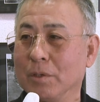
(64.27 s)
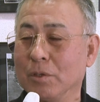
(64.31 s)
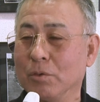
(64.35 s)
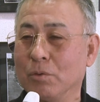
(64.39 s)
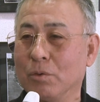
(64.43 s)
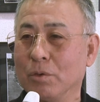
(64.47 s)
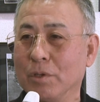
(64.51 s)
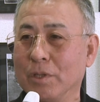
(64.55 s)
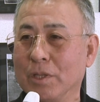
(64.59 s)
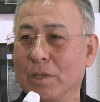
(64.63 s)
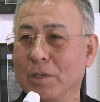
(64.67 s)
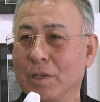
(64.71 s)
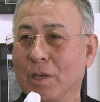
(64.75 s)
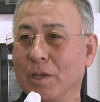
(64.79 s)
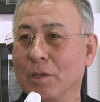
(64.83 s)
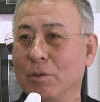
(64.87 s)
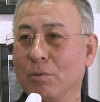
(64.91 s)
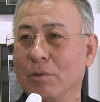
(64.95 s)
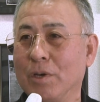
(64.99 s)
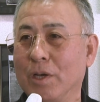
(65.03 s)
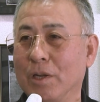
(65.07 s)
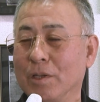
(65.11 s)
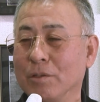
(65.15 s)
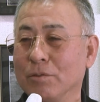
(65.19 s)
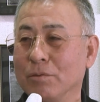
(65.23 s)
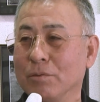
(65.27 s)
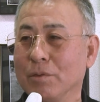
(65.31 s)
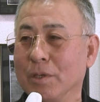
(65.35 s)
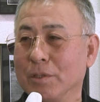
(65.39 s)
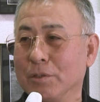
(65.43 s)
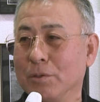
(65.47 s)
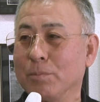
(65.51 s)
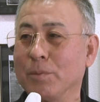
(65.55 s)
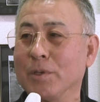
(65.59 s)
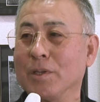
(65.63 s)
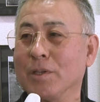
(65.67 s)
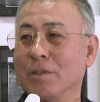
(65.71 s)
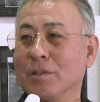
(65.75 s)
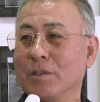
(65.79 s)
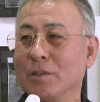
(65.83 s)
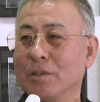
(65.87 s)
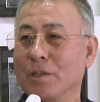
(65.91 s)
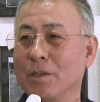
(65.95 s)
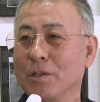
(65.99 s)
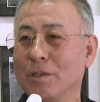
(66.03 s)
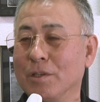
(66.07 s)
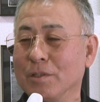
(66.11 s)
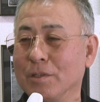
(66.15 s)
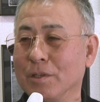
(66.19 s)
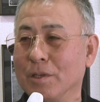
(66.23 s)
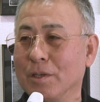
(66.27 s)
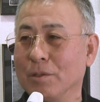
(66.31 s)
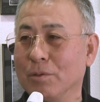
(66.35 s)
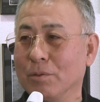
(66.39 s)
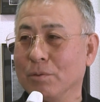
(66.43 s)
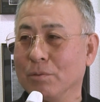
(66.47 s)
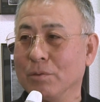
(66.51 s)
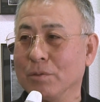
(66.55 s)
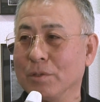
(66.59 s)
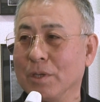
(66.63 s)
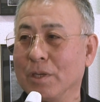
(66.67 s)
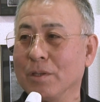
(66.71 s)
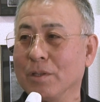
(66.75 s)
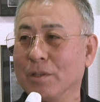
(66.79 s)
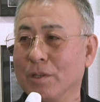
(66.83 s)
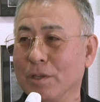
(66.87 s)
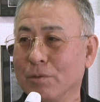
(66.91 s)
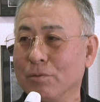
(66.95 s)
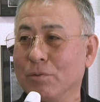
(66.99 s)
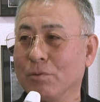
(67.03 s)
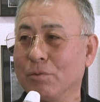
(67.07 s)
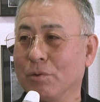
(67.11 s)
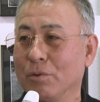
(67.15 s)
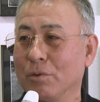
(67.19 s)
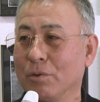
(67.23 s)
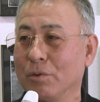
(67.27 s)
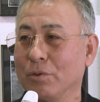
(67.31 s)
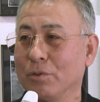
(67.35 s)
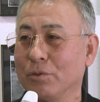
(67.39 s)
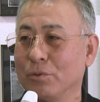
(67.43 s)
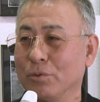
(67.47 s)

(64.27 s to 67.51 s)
これだけあの唐津には素晴らしい歴史が残されていると